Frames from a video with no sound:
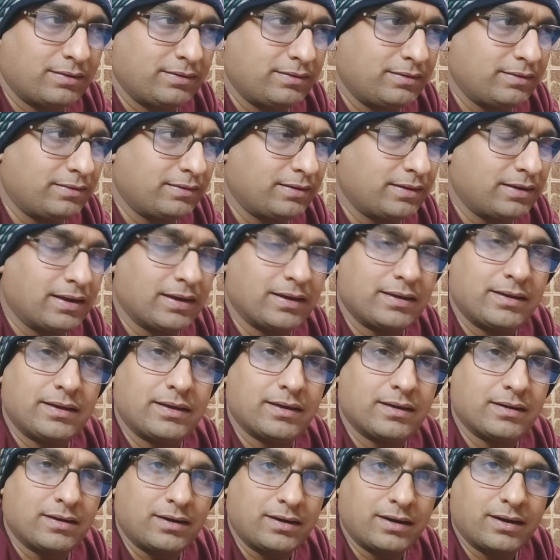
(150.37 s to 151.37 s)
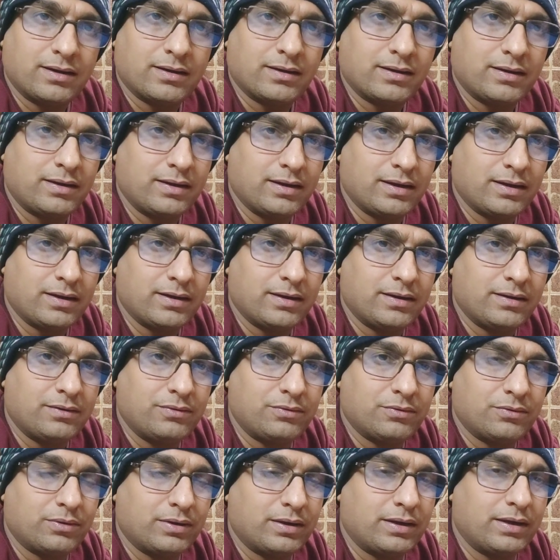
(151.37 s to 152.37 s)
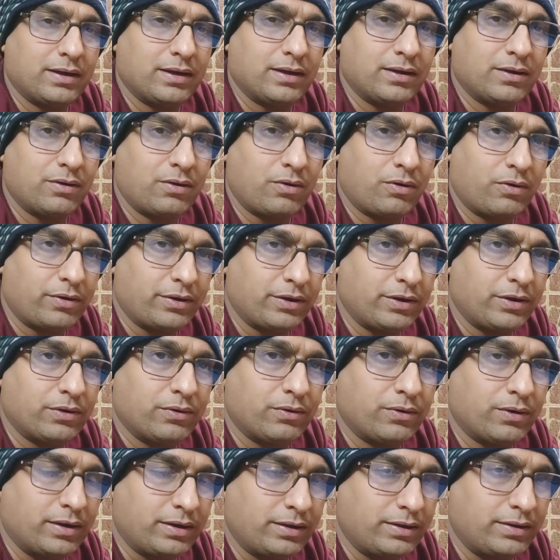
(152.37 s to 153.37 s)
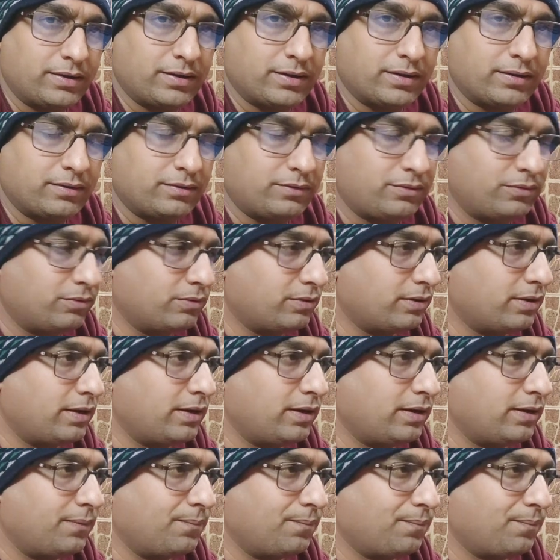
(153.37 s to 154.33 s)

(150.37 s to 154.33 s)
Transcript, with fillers: जिसे कहते हैं खड़ा किया है जो कि है ऑडियो हंटर जो कि